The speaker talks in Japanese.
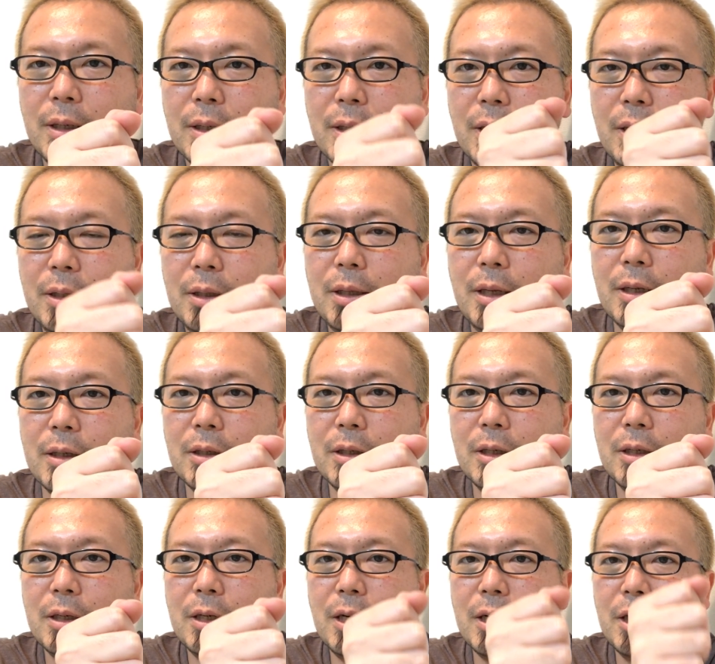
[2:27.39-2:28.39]
原点きっ
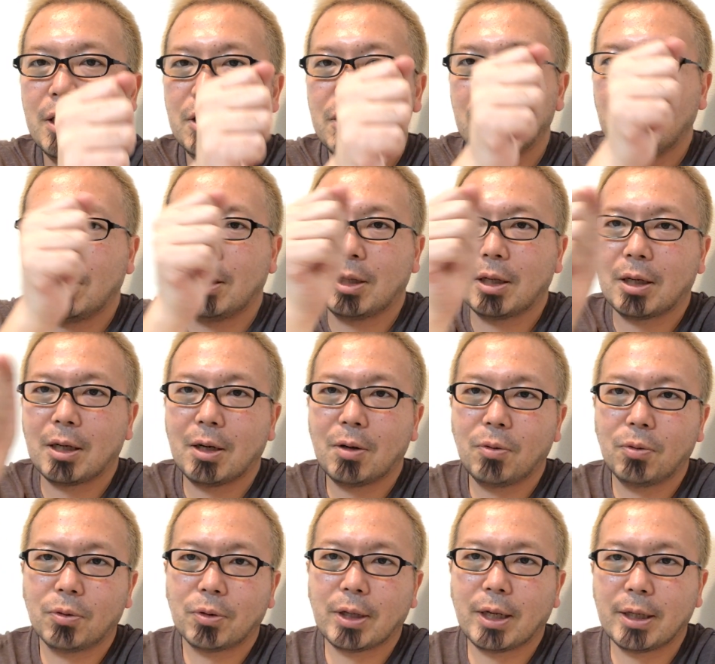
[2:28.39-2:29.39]
かけになった過去
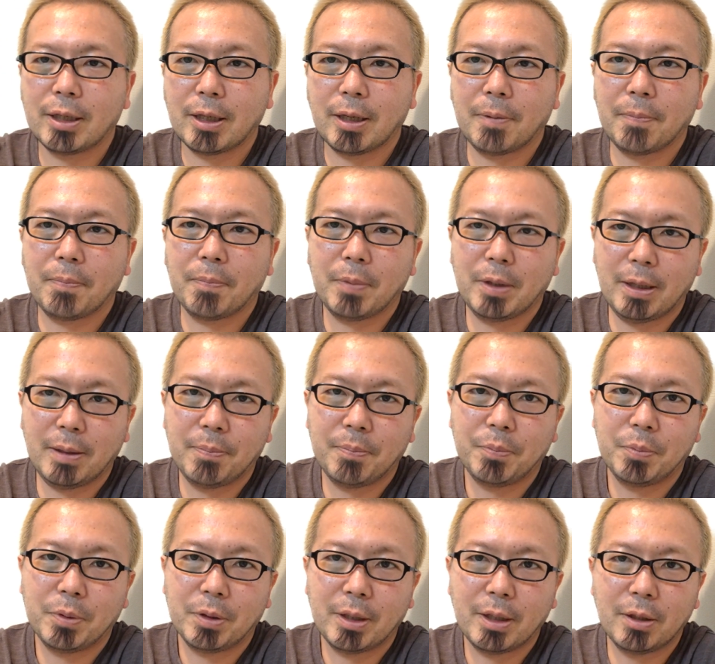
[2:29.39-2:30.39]
の体験
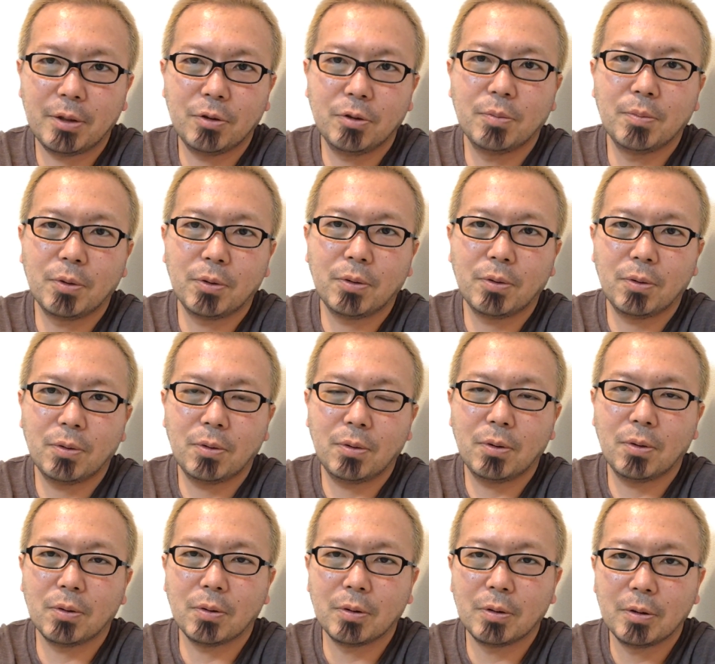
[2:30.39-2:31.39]
ねっていうもの
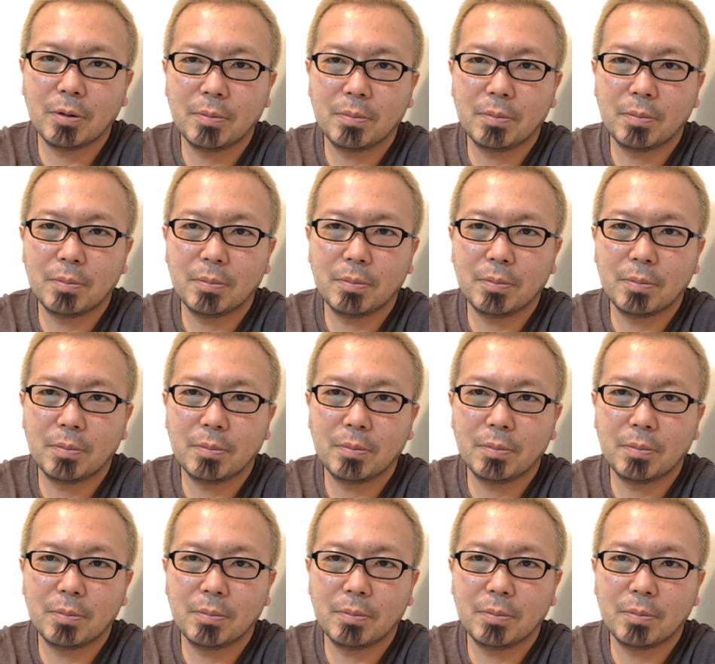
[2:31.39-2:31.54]
を